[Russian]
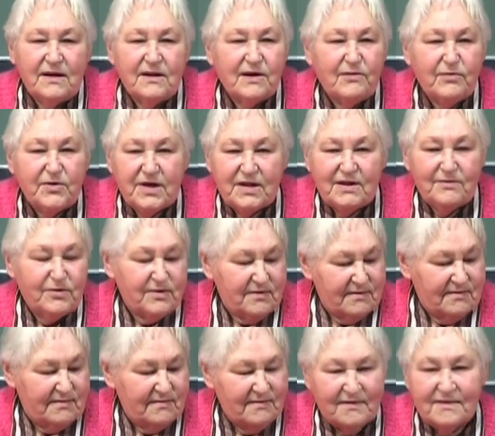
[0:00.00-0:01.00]
Так вот, это вот
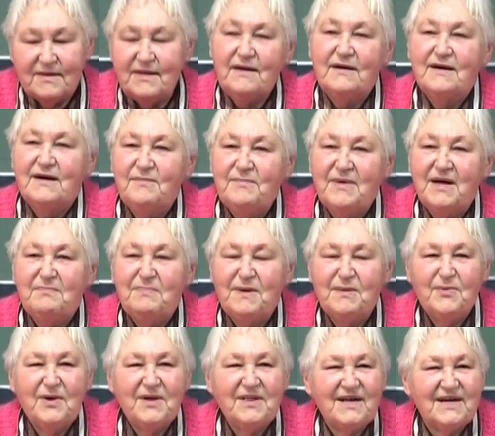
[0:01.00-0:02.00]
стих имеет
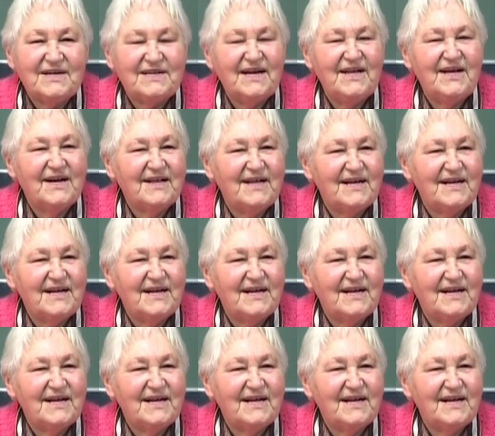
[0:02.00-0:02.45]
прямое отношение